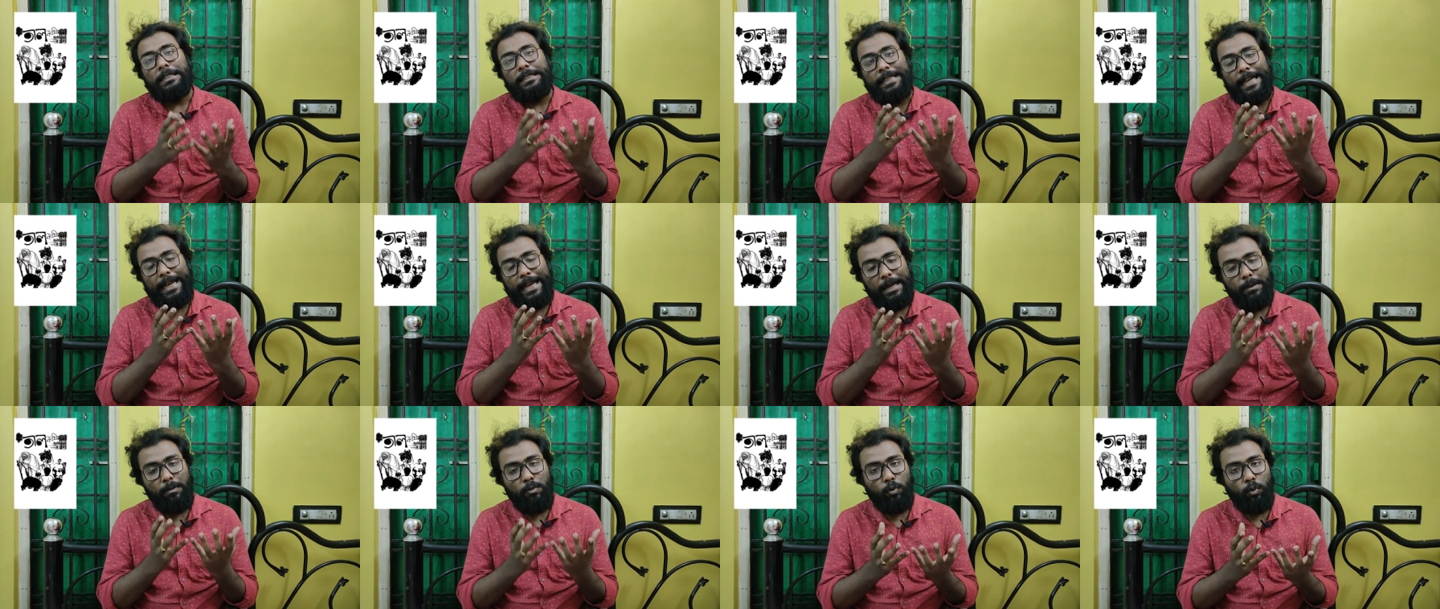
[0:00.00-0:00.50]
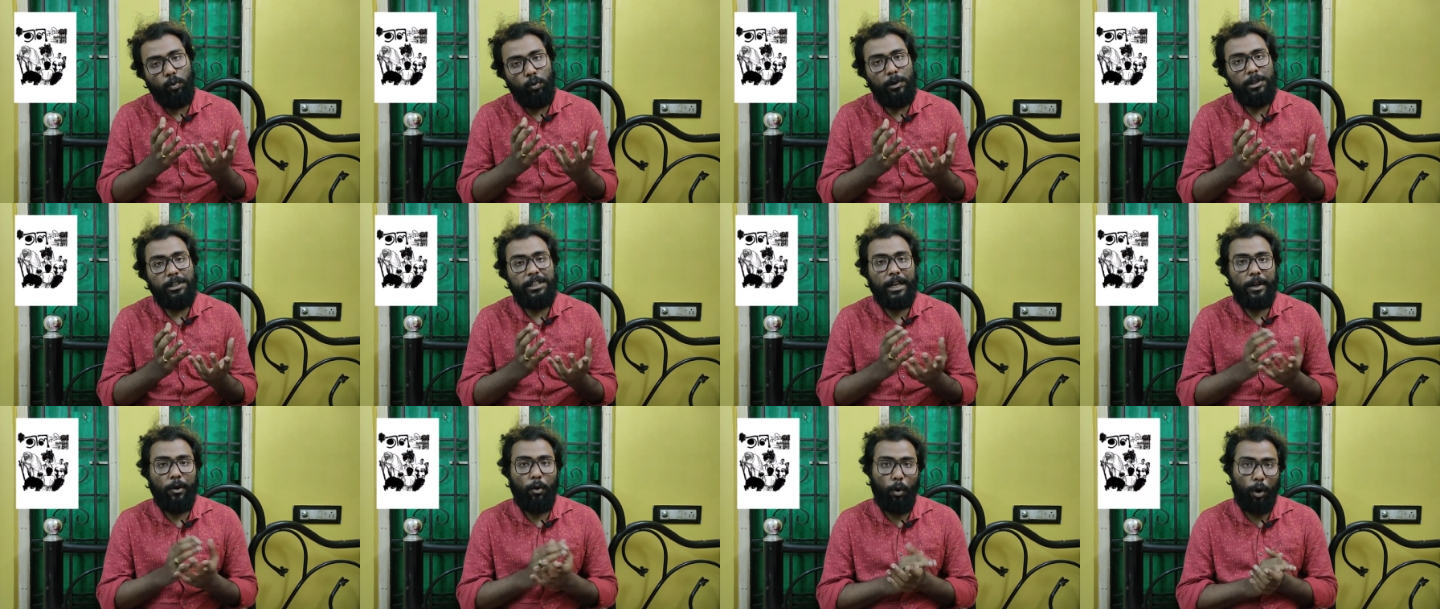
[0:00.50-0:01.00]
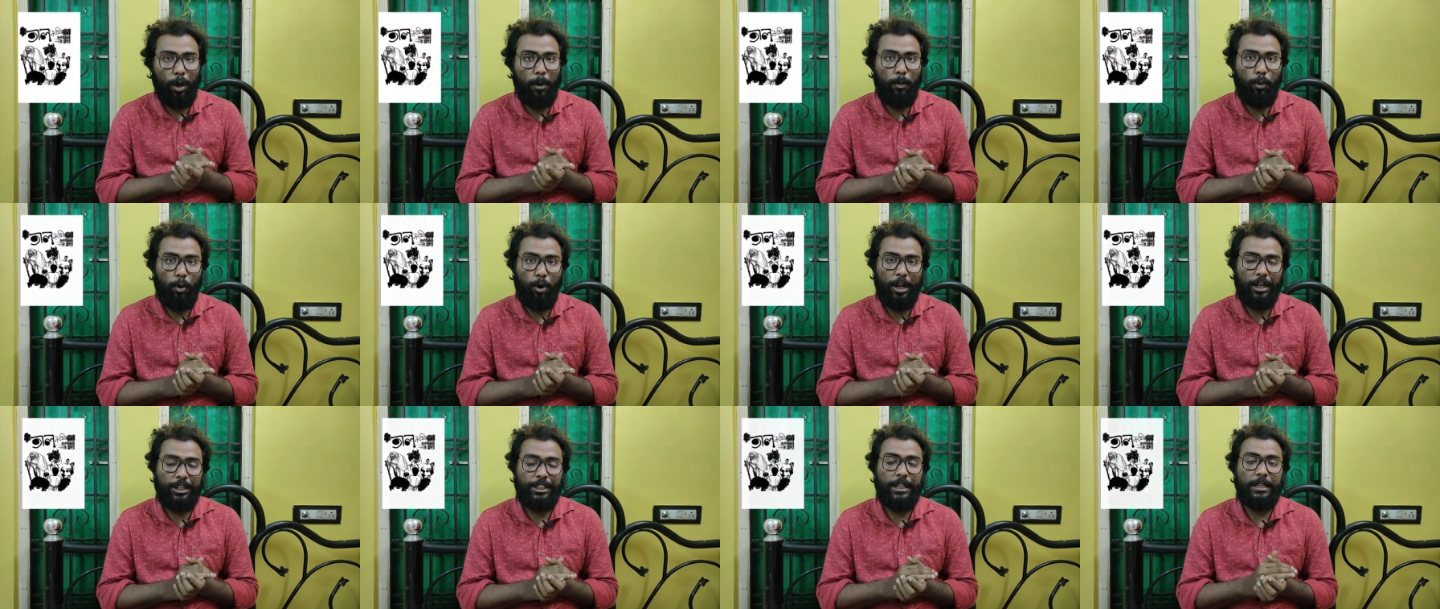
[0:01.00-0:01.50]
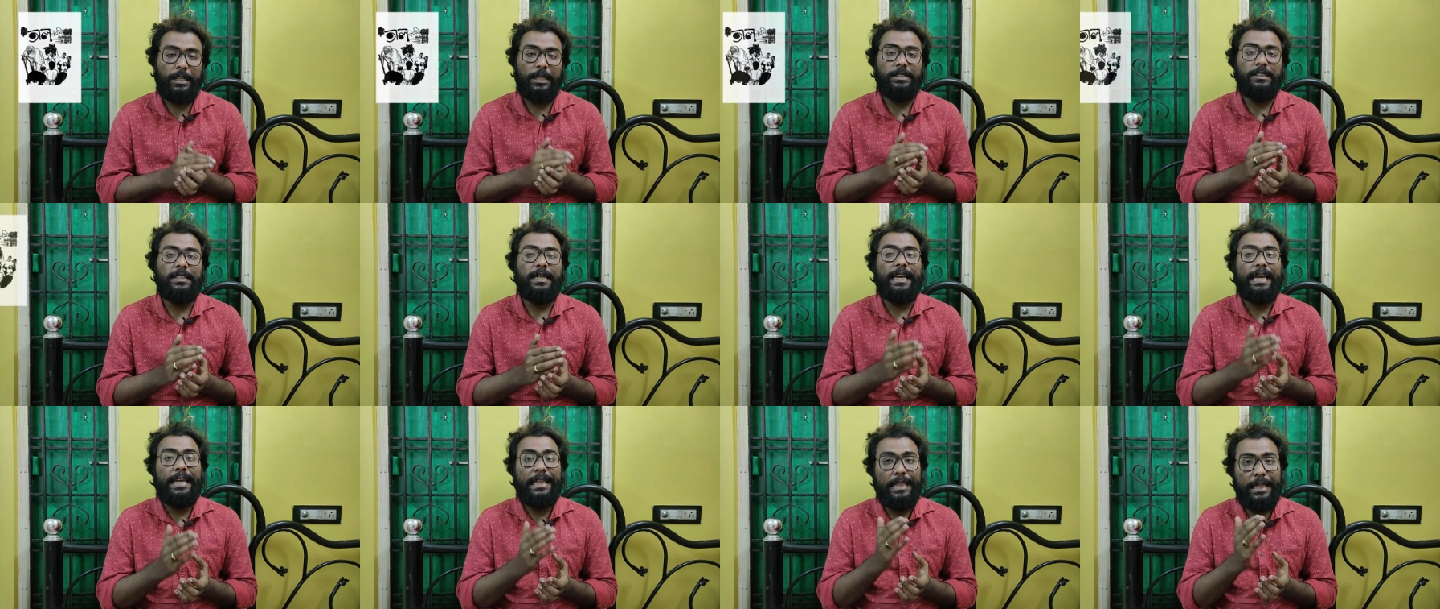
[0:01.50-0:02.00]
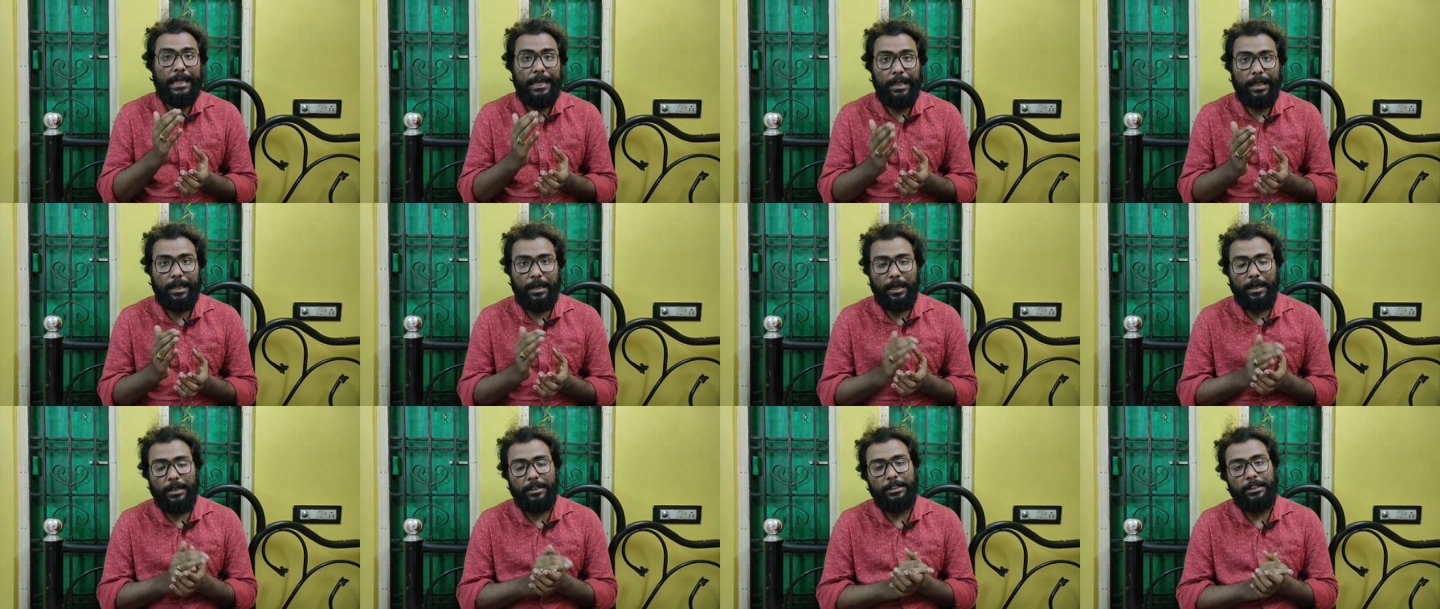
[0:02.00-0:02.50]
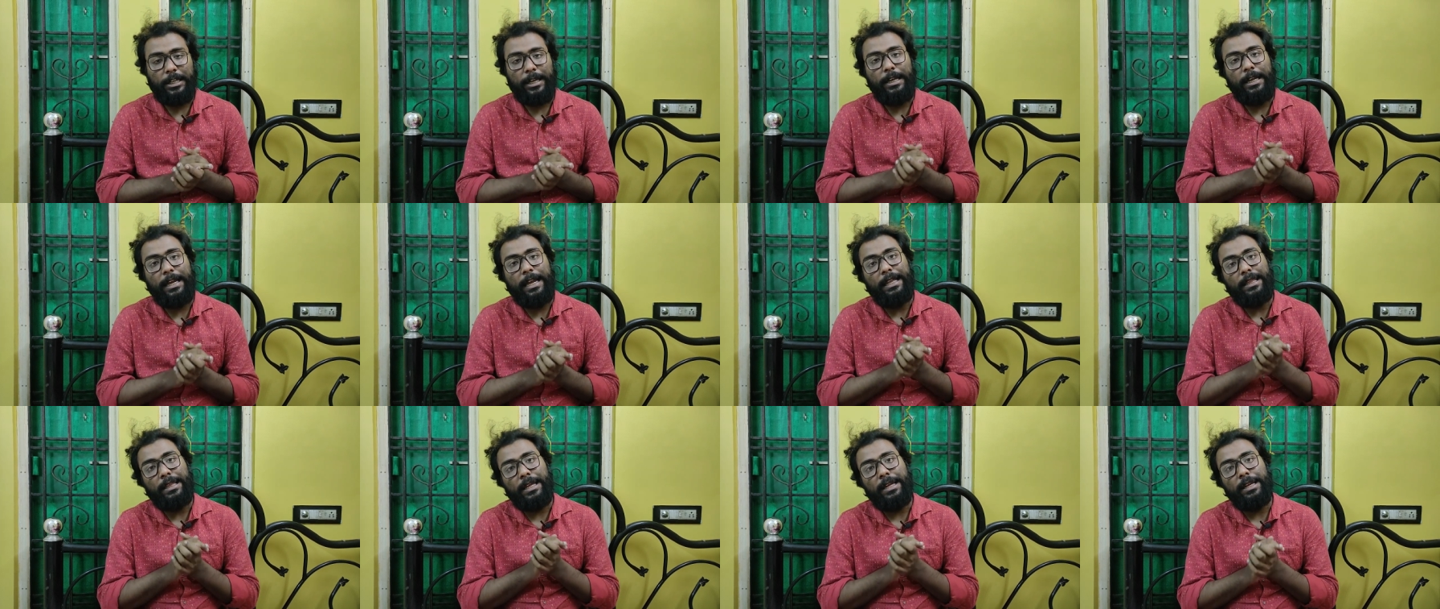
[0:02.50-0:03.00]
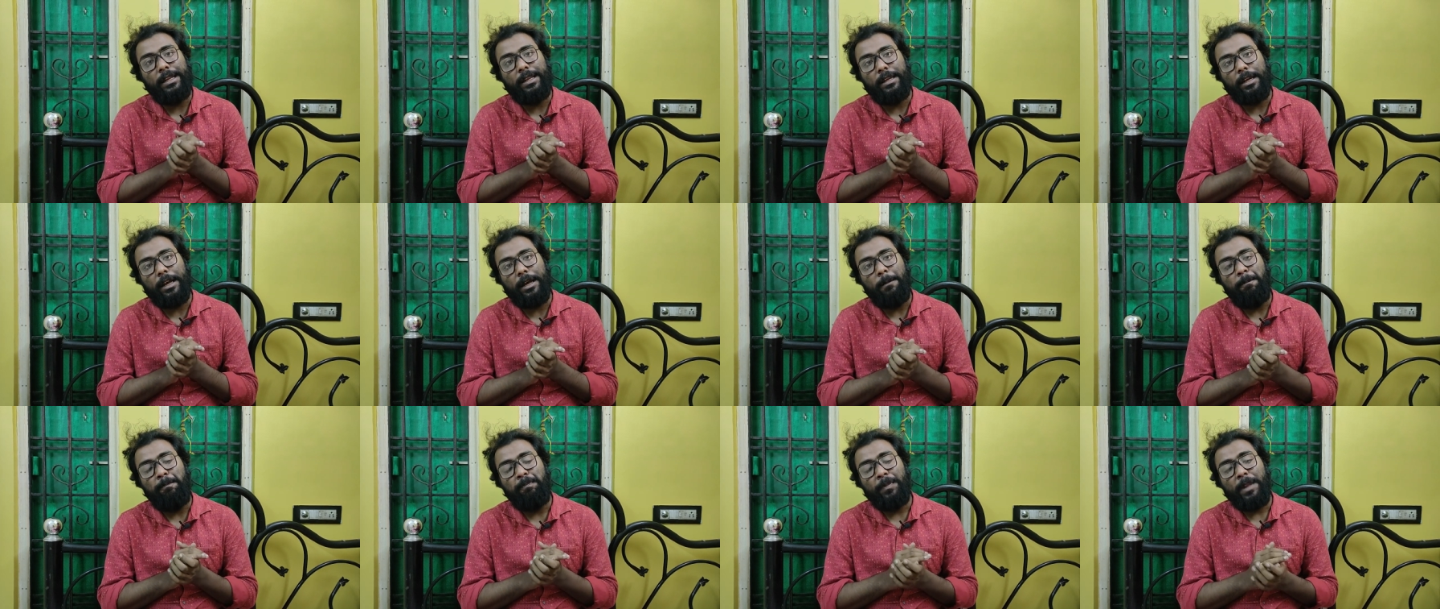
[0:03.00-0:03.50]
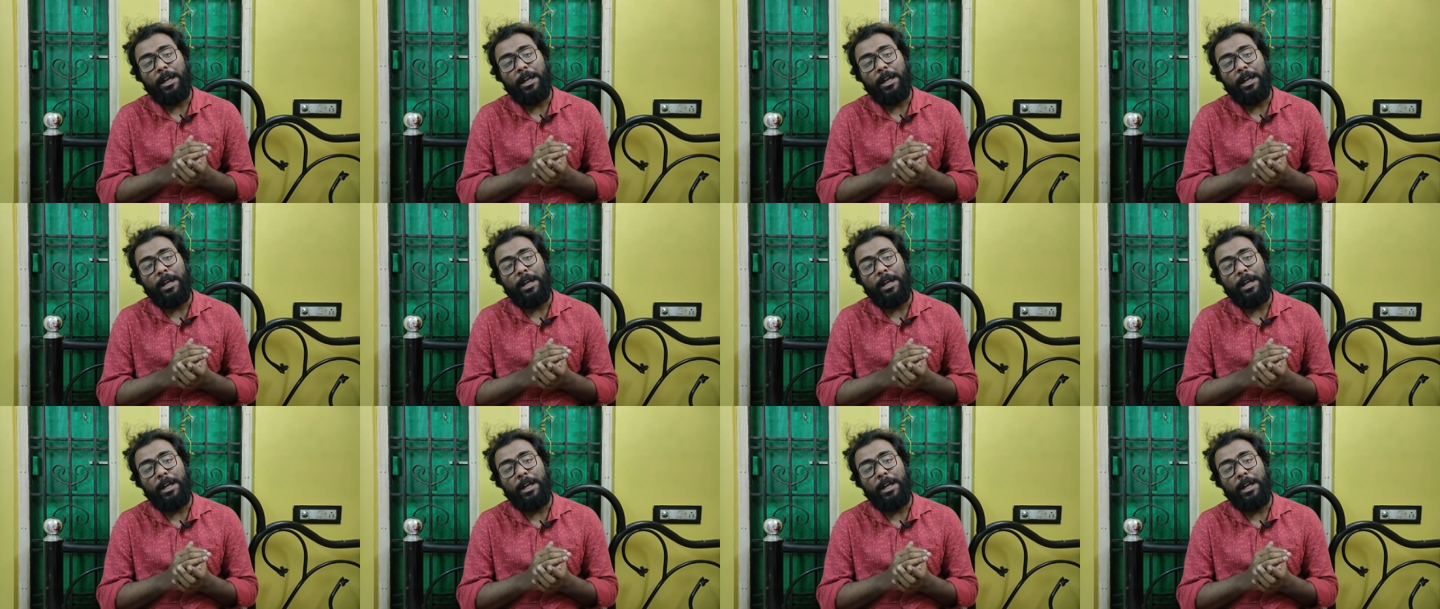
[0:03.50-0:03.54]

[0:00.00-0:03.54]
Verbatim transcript: সেই মূল যে গল্পটা সেটার যে এসেন্সটা সেই এসেন্সটা